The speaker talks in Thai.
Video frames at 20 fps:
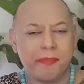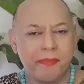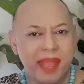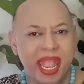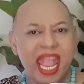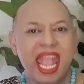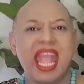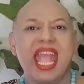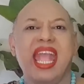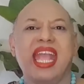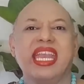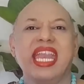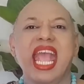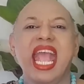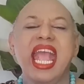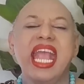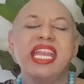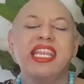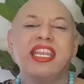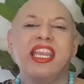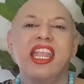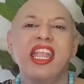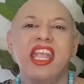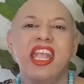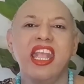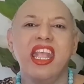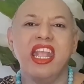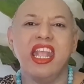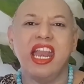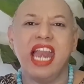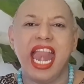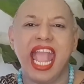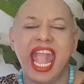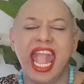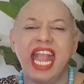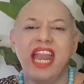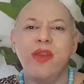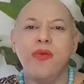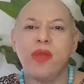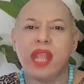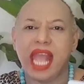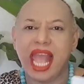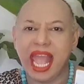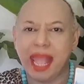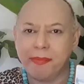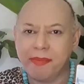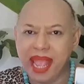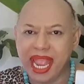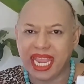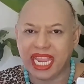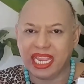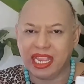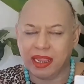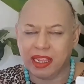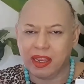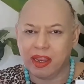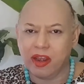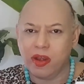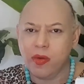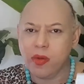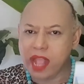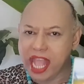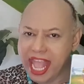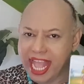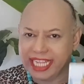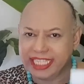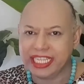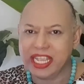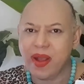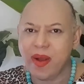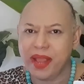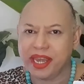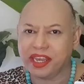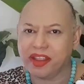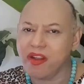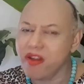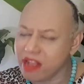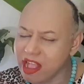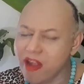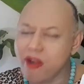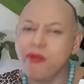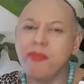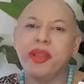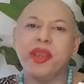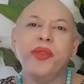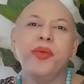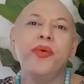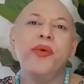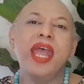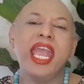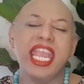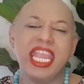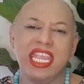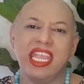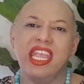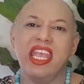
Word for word: มาหาท่านและลูกค้าใหม่ลูกค้าจรก็เข้ามาด้วย